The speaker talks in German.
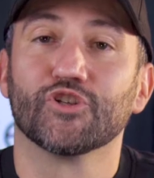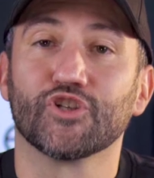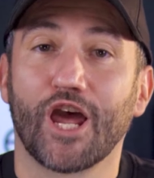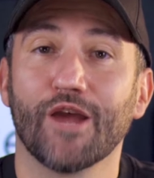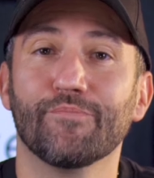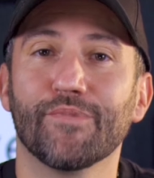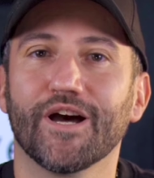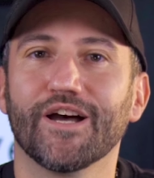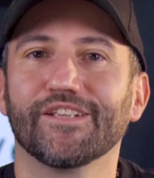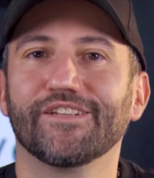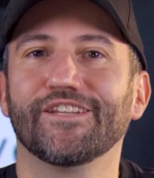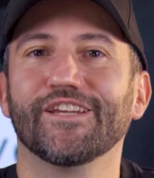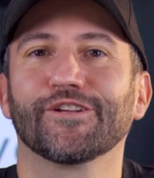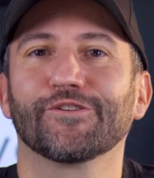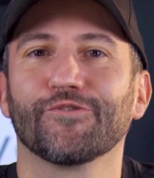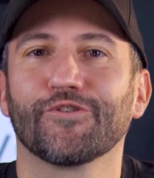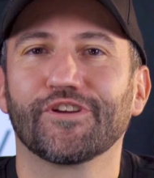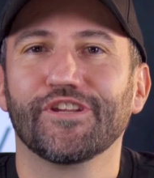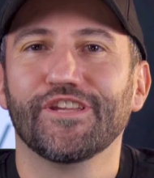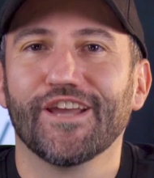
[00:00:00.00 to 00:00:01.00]
Scheinbar hat
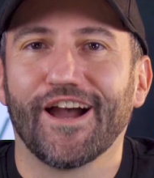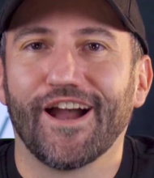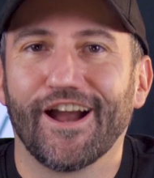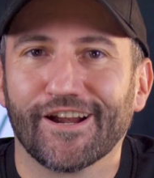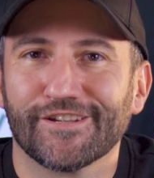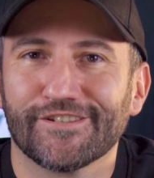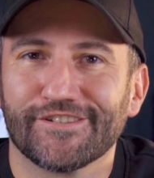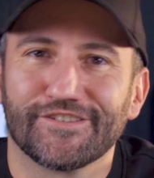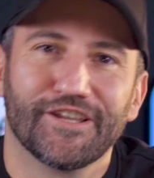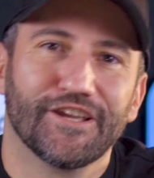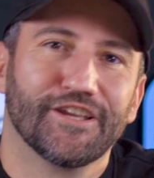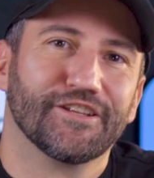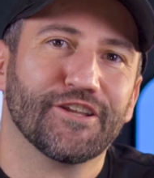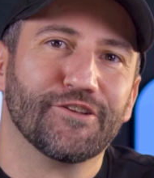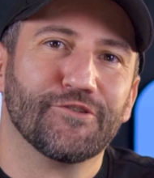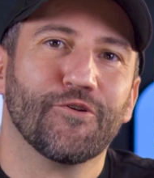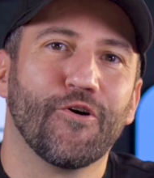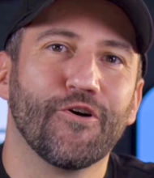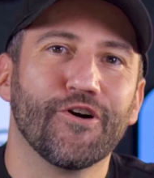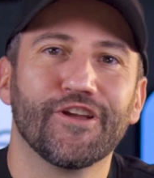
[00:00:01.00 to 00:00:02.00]
TikTok hier Angst,
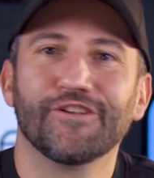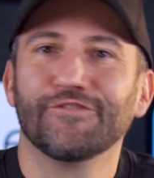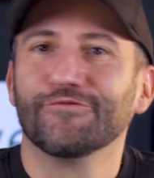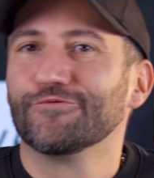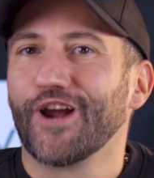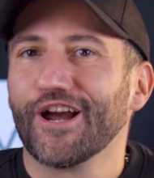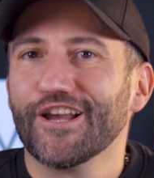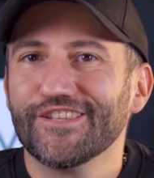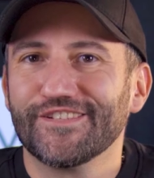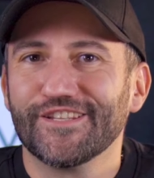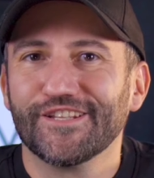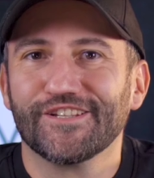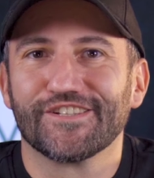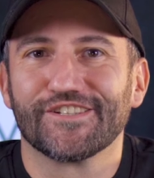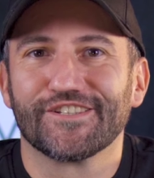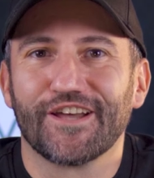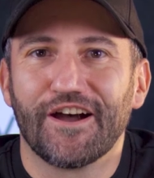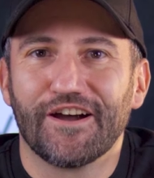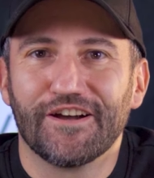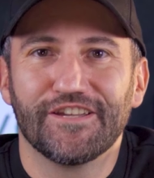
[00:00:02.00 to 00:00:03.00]
einen neuen Rising
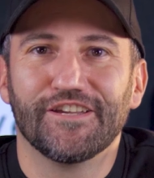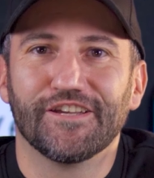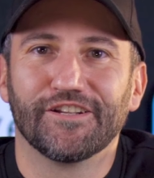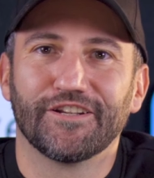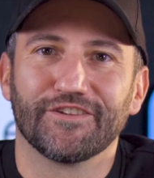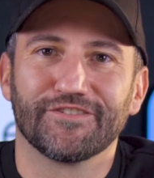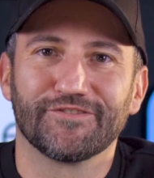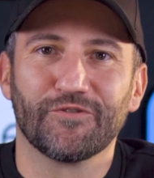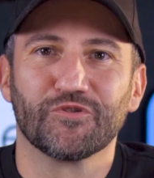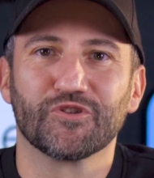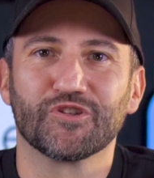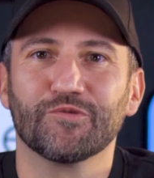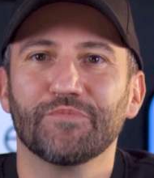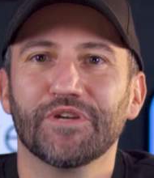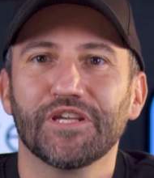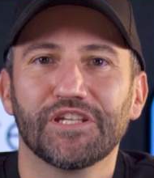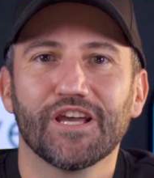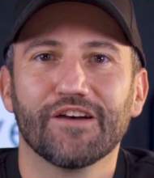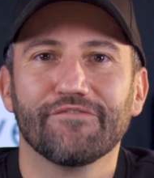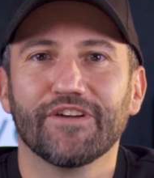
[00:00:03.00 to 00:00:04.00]
Star hier in der Social
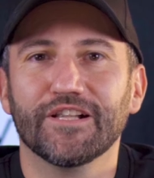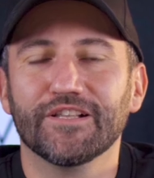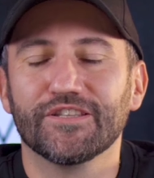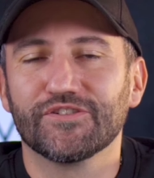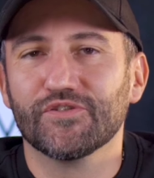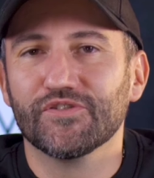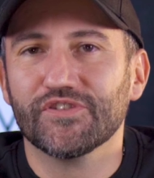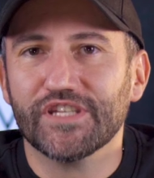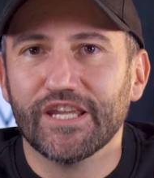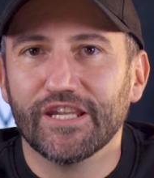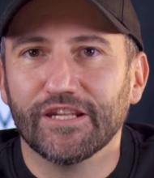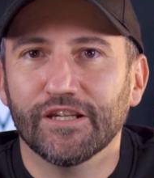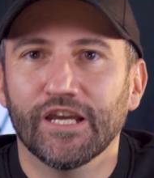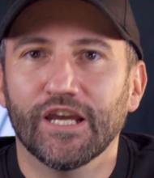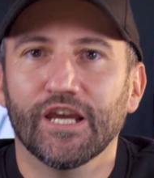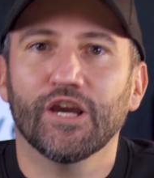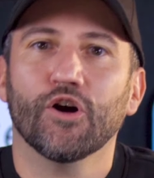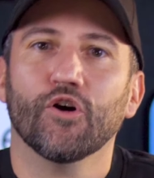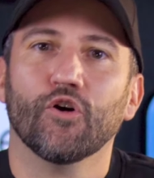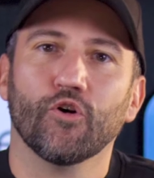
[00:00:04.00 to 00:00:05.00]
Media Welt zu sehen
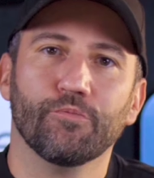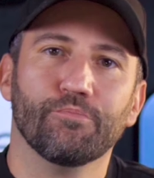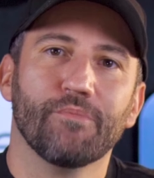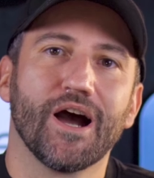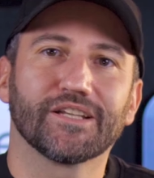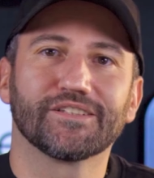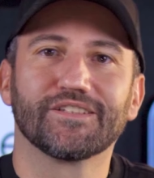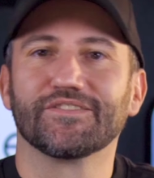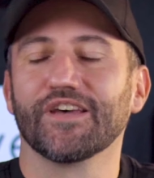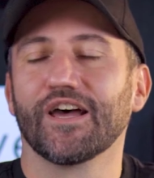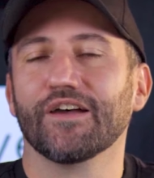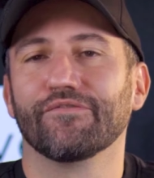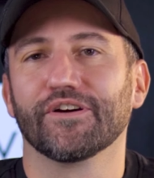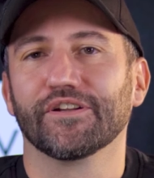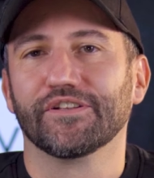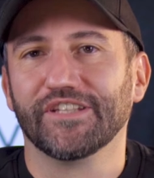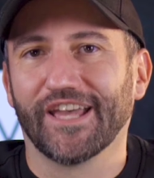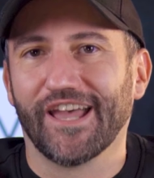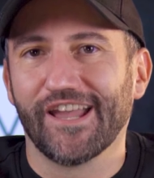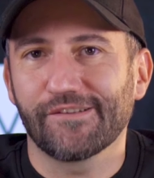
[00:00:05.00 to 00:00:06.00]
und macht es einfach
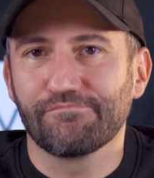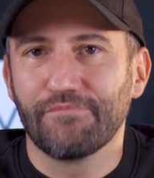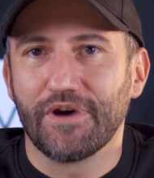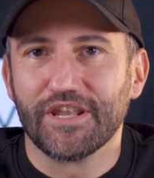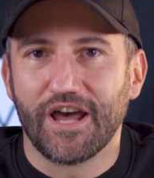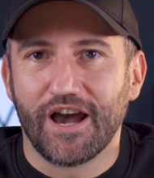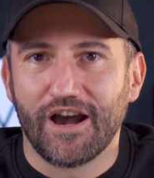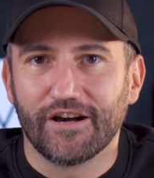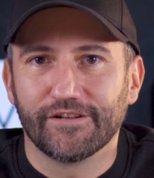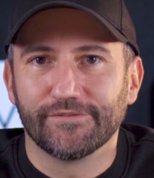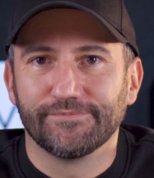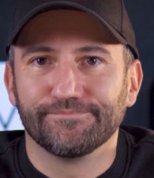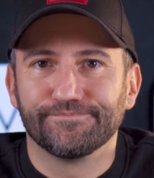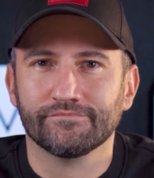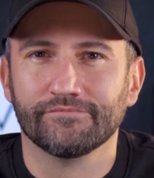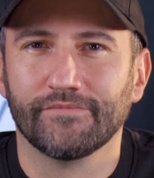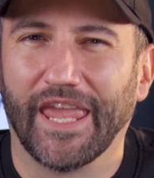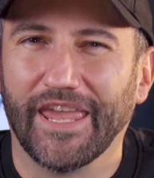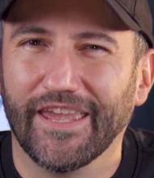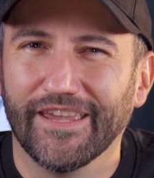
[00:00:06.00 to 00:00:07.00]
direkt mal nach.
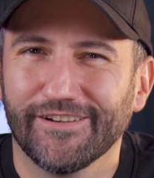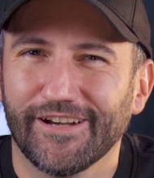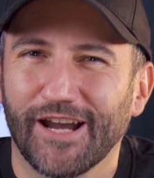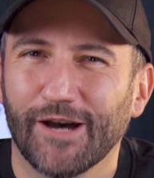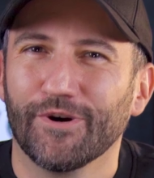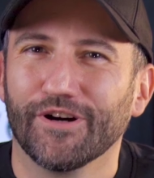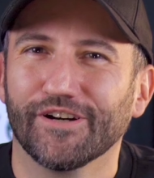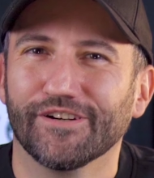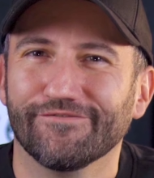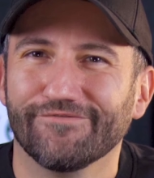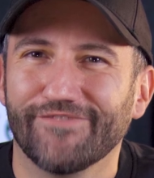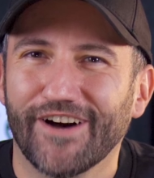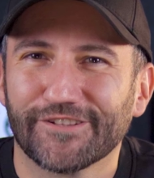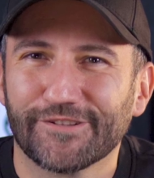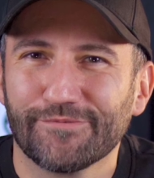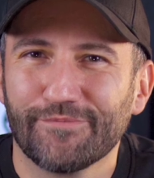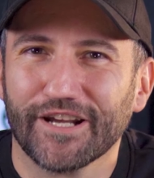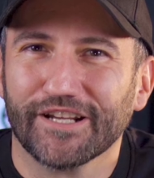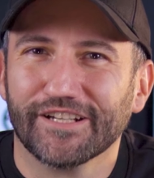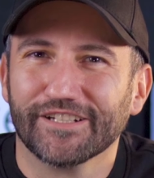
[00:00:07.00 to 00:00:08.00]
Hä, äh, aber
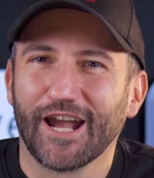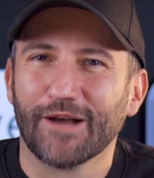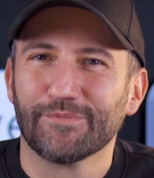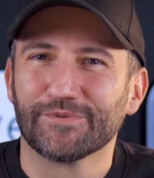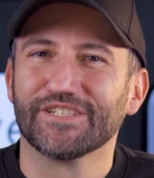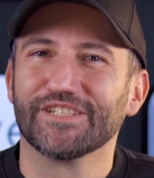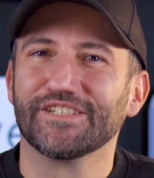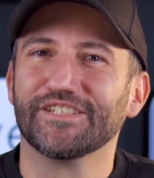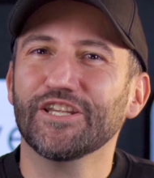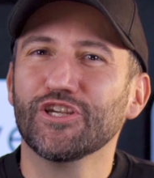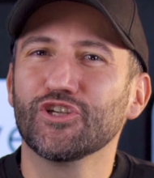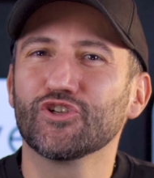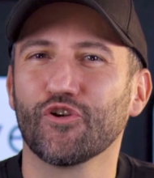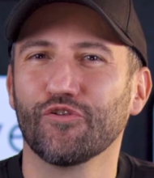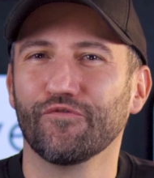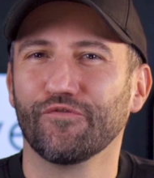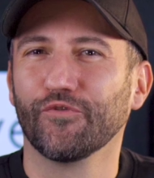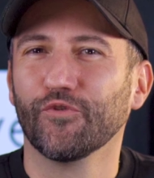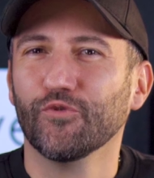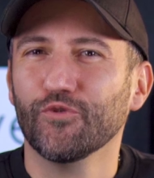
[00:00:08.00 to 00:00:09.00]
warte mal, gab es das nicht
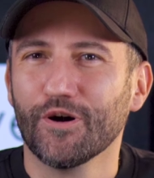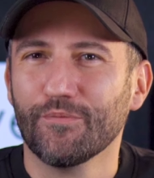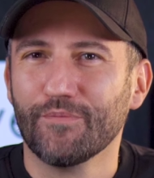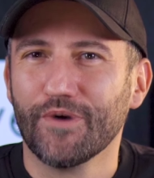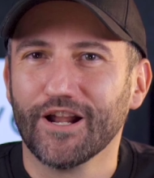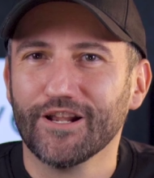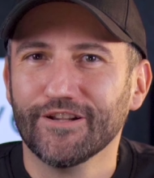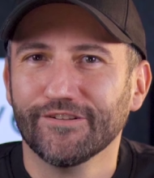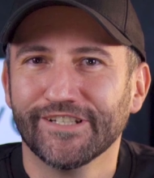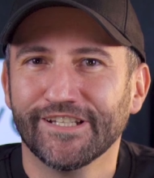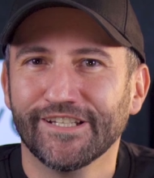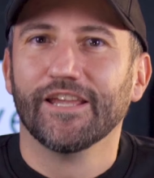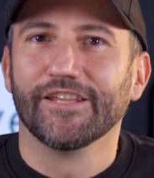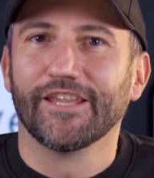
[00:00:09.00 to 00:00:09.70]
schon früher mal?